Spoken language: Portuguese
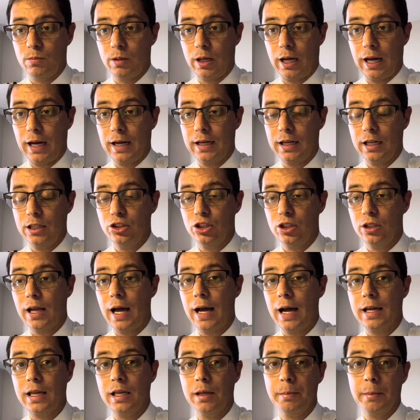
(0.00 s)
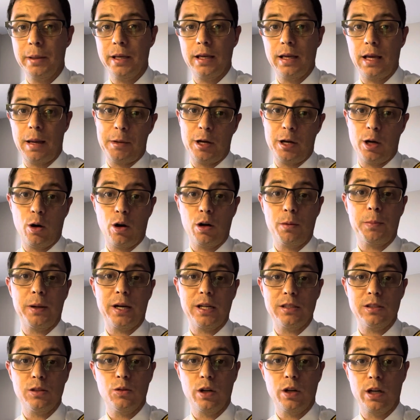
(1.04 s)
acreditar que é melhor para a
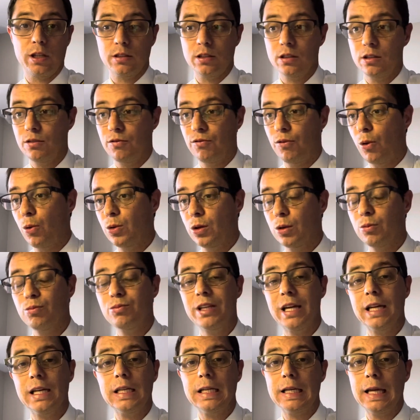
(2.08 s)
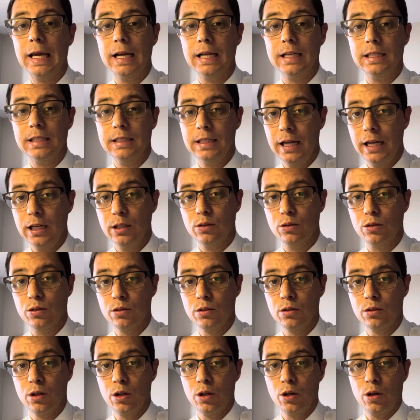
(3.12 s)
segurança de voo não ter ninguém ali dentro
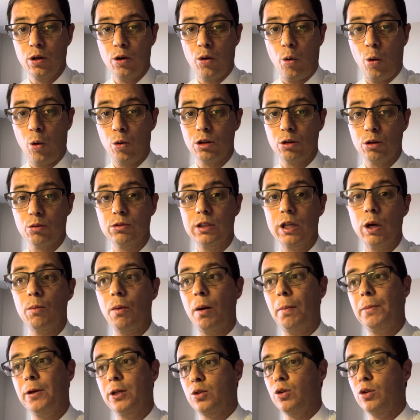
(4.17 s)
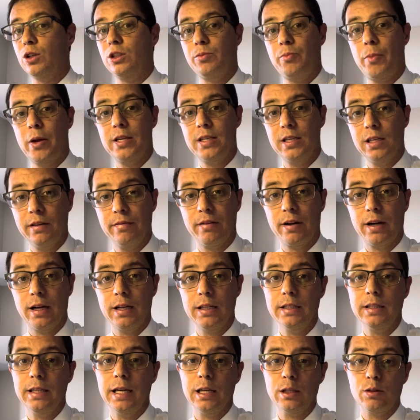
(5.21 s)
ou não ter uma pessoa específica
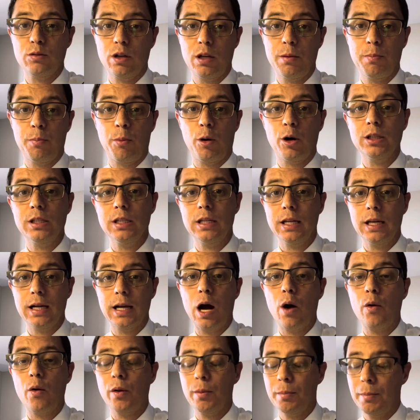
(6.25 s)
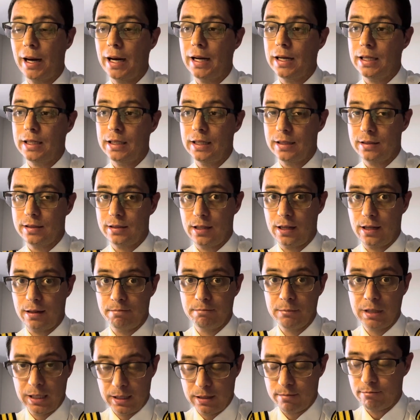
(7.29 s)
ali dentro, ele pode negar o embarque dessa,
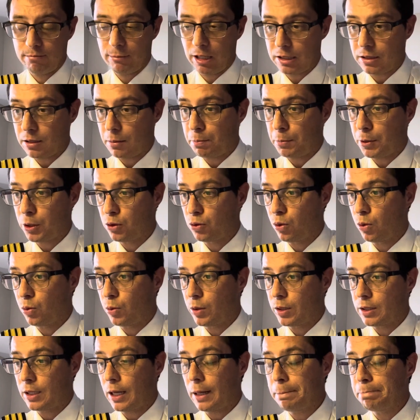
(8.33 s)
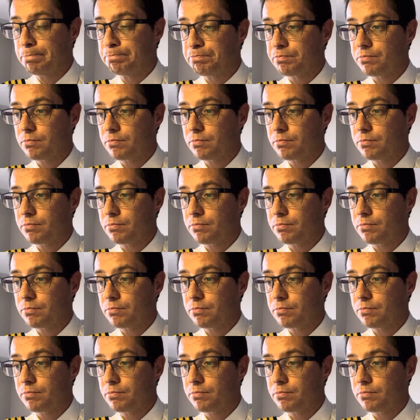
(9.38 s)
dessa pessoa, tá?